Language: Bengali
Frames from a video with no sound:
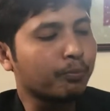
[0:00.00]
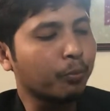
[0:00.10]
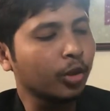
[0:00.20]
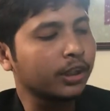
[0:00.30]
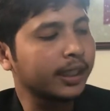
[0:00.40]

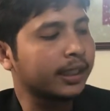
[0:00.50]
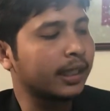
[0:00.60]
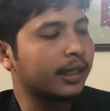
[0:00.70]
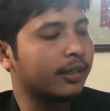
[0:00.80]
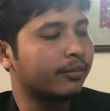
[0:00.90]
প্রত্যেকটি
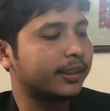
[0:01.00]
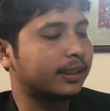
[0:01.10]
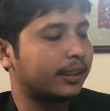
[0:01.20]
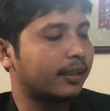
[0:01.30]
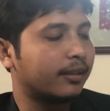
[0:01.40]

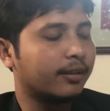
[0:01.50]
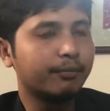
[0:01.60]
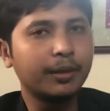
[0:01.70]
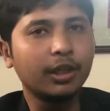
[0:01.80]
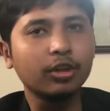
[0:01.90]
ইউনিভার্সিটির
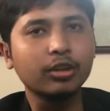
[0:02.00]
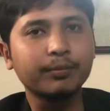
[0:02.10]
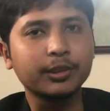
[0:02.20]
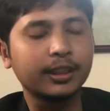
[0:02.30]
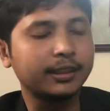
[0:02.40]
বিগত
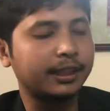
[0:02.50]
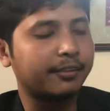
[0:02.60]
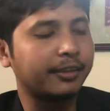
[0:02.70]
বছরের যে